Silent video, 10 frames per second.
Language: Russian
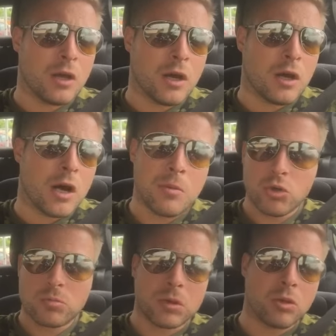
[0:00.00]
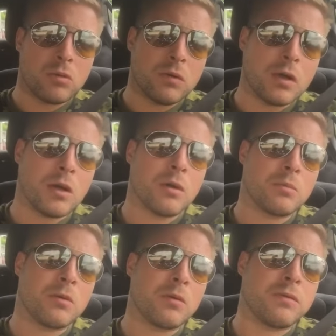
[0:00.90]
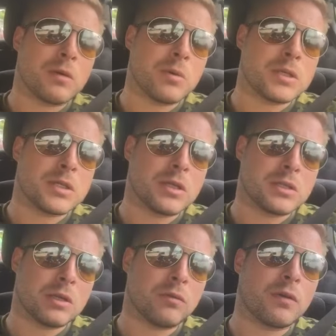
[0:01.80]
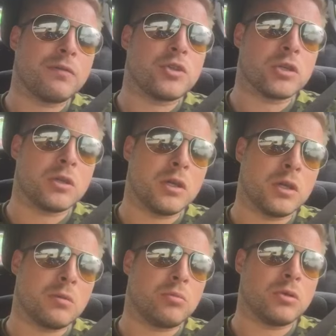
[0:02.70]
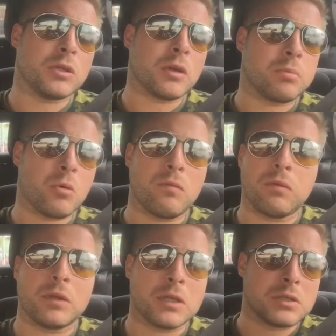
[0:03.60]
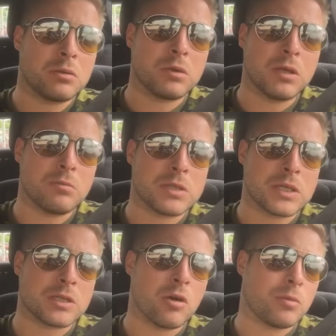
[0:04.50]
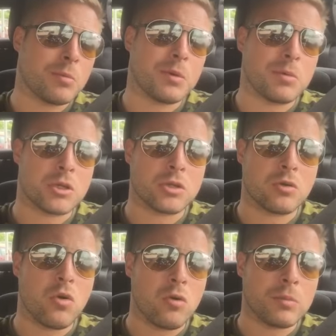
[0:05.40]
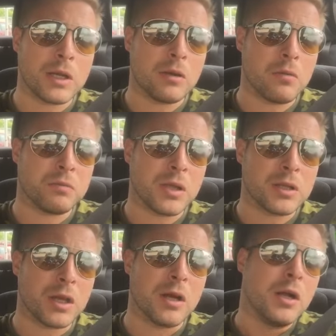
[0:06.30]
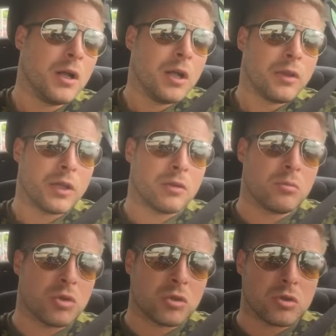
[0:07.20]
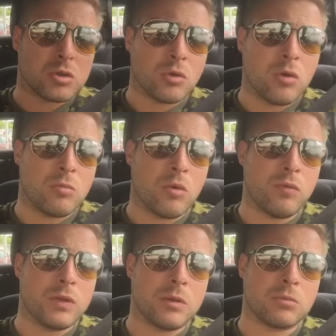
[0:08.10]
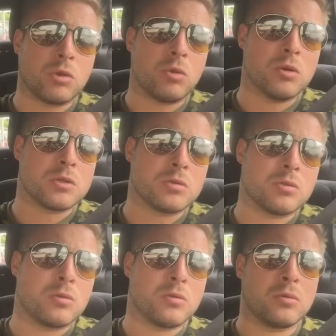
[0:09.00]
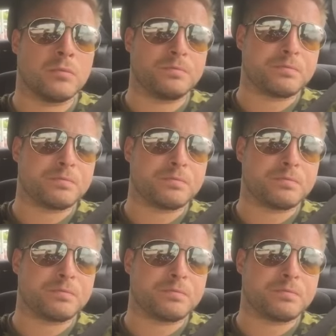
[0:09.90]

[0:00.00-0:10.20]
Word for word: а, а, может быть новая э, формация расстановки в 4 будет опробована с другим составом, например, с Жирковым на левом фланге. Я думаю, что снова мы увидим троицу